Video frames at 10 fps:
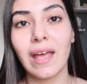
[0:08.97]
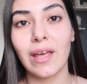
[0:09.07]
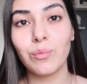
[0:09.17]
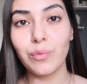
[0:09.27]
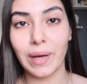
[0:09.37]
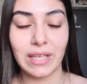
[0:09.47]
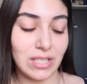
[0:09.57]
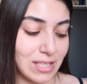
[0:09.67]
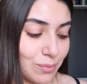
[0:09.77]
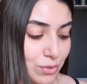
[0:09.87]
Ee, bu
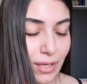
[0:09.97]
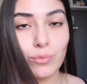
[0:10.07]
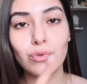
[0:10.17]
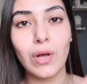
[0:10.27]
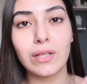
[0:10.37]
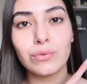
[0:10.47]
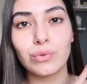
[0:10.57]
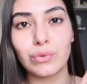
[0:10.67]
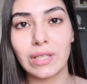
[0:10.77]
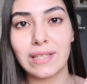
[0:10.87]
makyajını yapacağım. Şu an
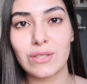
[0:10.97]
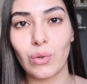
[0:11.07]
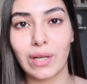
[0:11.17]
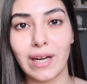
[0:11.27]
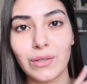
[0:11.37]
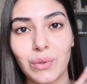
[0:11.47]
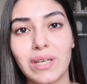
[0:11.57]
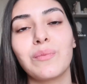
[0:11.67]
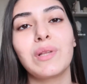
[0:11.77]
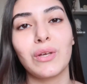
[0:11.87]
şurada net olarak
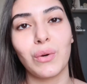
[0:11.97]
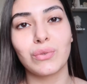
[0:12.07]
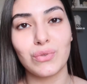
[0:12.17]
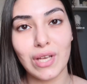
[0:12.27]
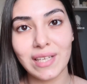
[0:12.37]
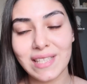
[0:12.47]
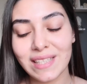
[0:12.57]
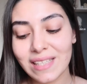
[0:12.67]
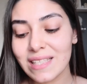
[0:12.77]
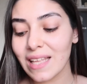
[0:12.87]
görebiliyor
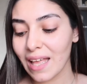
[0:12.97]
olacaksınız.